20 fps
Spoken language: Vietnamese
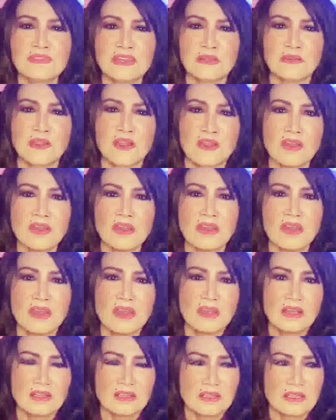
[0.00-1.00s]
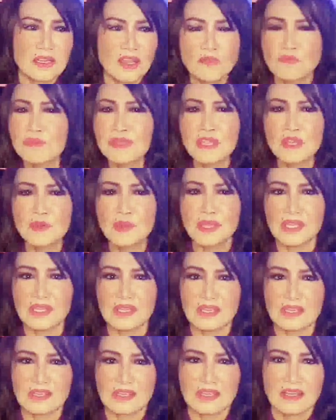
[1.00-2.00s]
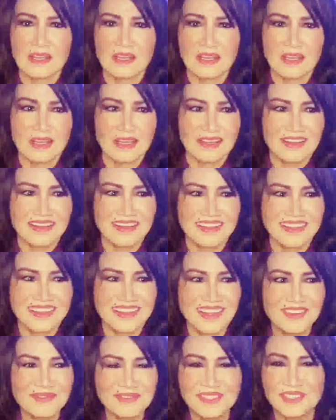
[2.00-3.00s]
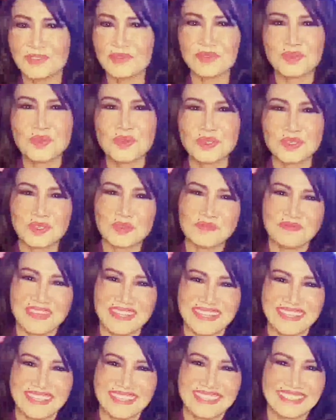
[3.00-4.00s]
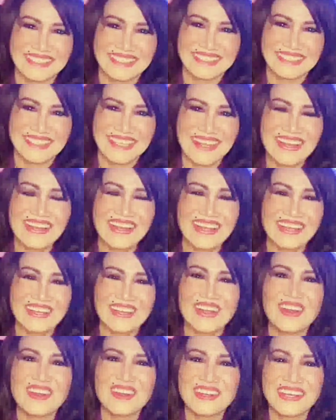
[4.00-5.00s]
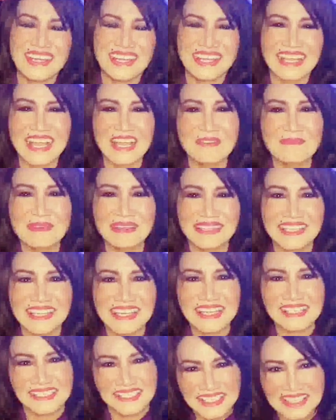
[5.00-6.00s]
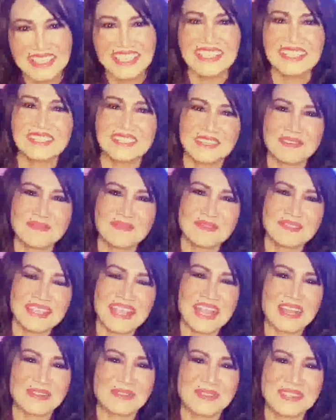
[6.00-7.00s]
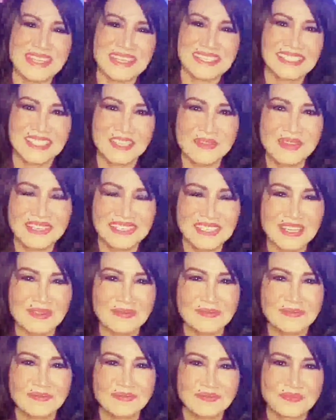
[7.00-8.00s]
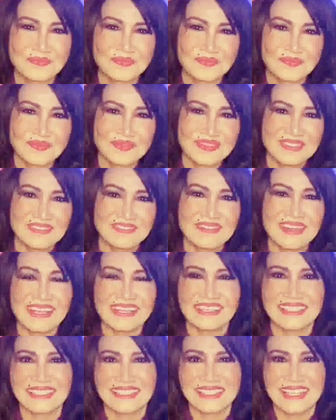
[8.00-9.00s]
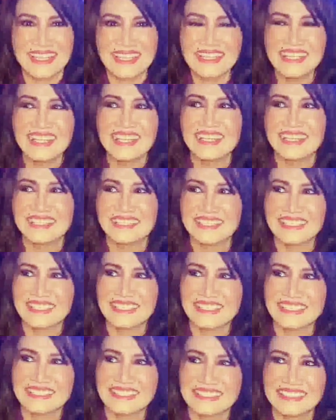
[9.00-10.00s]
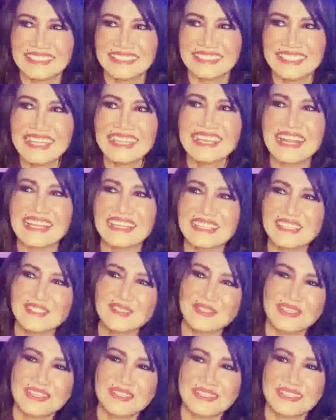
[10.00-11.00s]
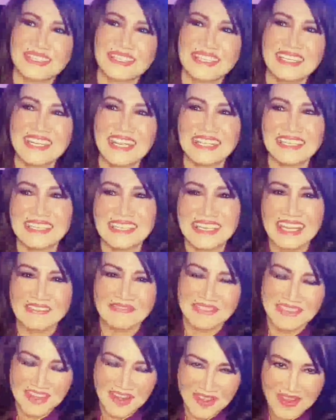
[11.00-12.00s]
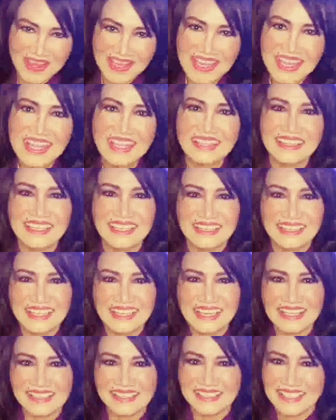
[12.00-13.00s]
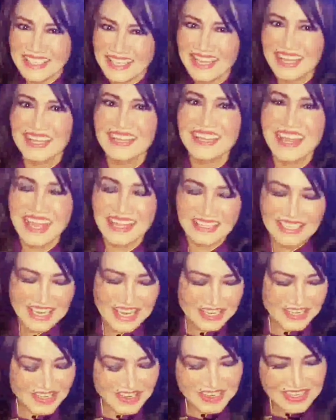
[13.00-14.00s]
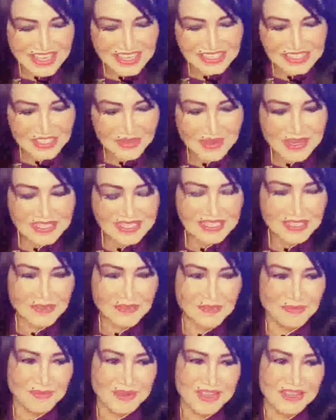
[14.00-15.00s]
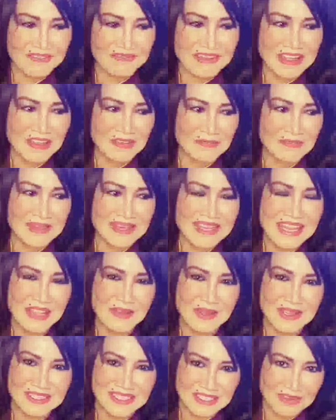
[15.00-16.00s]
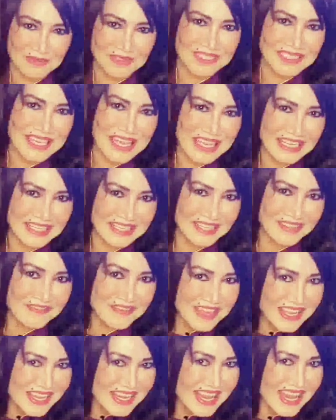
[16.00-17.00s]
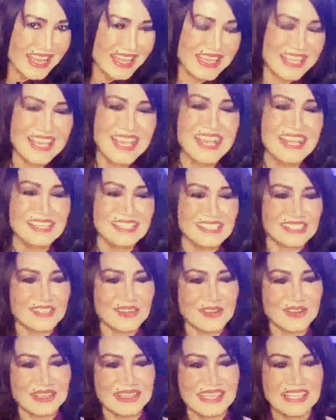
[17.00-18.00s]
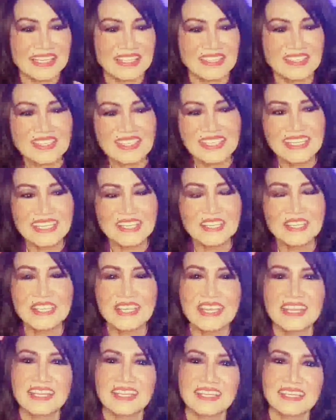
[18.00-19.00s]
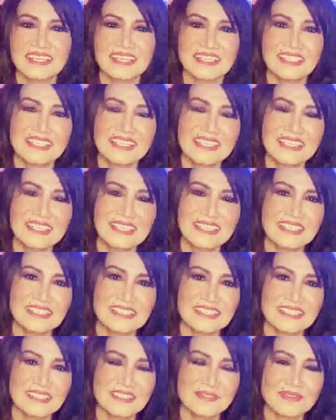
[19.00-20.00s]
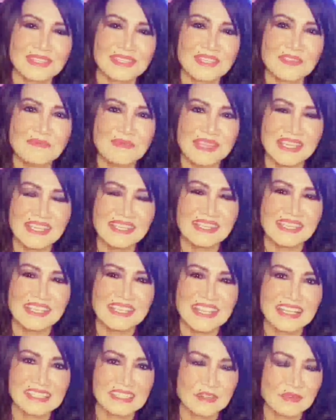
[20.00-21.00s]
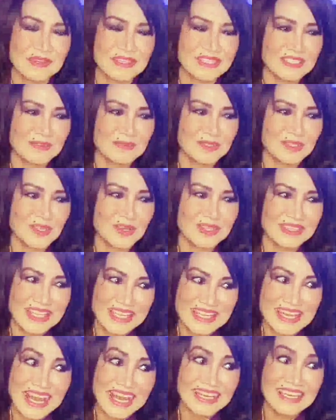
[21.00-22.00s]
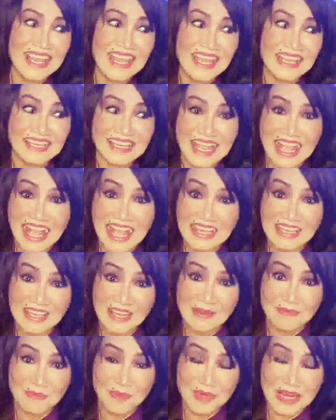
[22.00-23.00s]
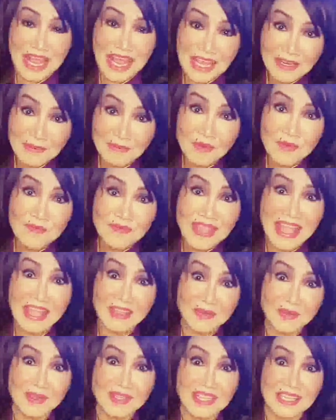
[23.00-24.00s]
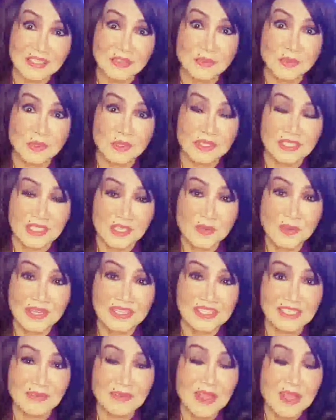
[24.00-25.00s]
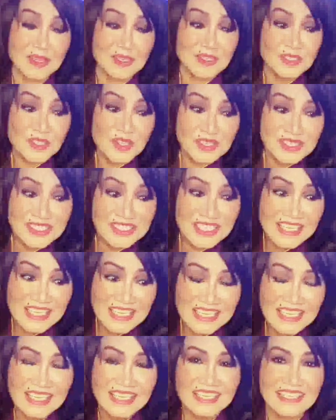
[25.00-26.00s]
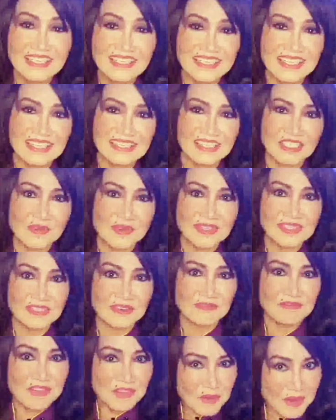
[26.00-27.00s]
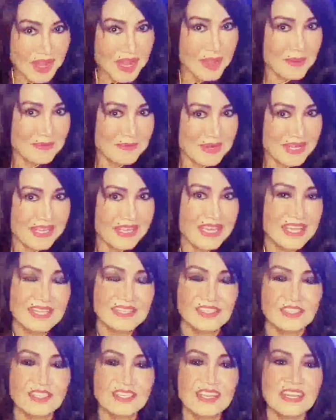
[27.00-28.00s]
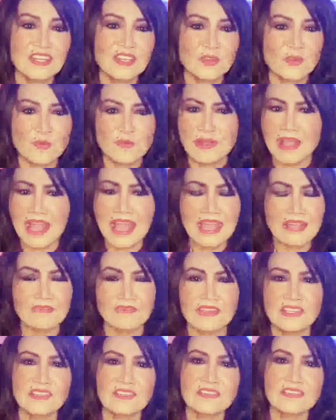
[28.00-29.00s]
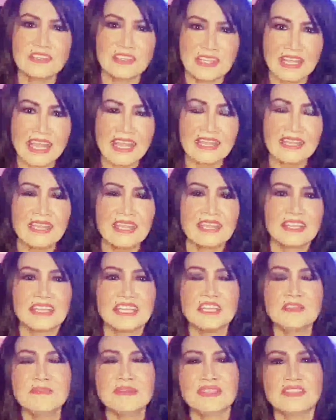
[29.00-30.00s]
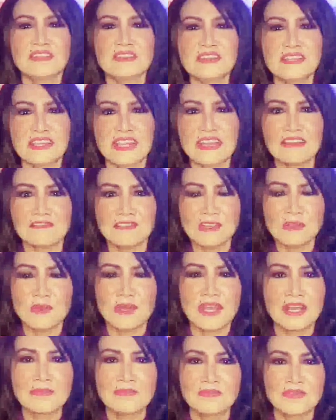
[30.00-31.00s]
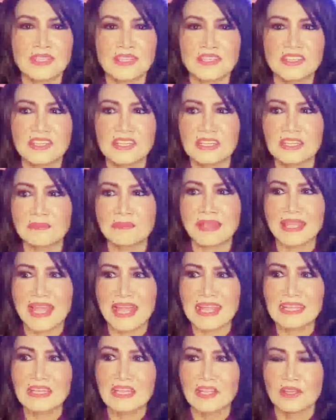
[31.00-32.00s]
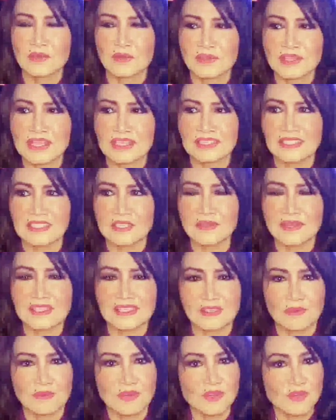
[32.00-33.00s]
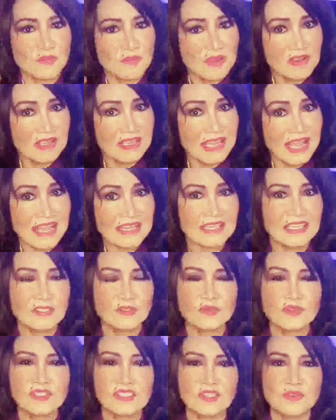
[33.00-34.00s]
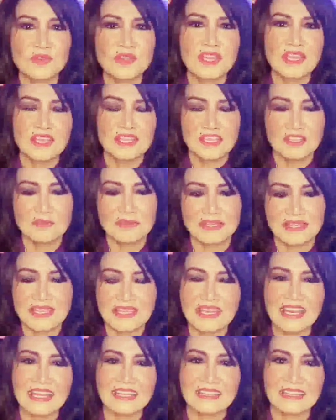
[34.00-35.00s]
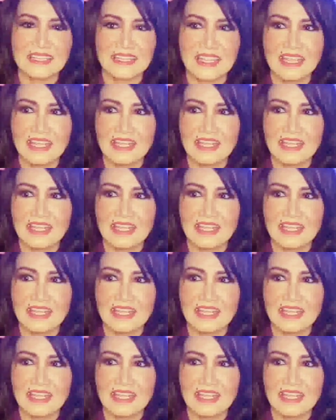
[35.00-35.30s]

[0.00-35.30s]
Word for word: nào đó không bi lụy, không chịu thua số phận đó đó là cái mà thanh lan rất thích trong nhạc của nhạc sĩ hoàng trọng và đấy ờ, nhắc lại cái chuyện khi nãy thanh lan vừa nói thì thanh lan rất là hân hạnh được nhạc sĩ hoàng trọng mời vào ban nhạc hoàng trọng trên đài tv này rồi thì trước khi ờ, đi qua tới mỹ thì nhạc sĩ hoàng trọng chọn thanh lan để hát một album nhạc của nhạc sĩ hoàng trọng do chính nhạc sĩ hoàng trọng viết hòa âm này cho nên nó cũng khác với những người khác khi mà những người khác viết hòa âm thì những cái bài hát của nhạc sĩ Hoàng Trọng nó cũng hơi khác đi chút xíu nhưng mà Thanh Lan thì